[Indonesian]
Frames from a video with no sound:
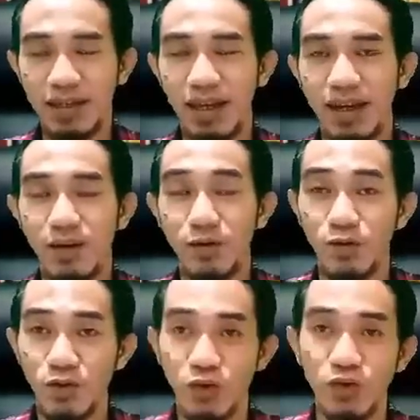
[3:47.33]
secara
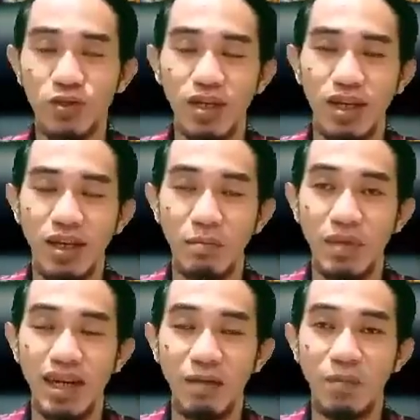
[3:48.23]
khusus
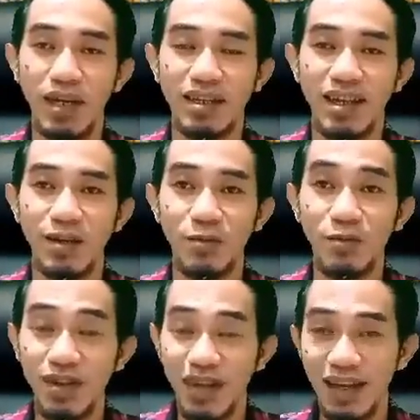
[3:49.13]
mendapatkan
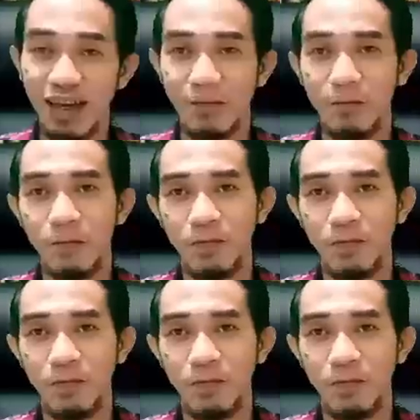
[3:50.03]
undangan.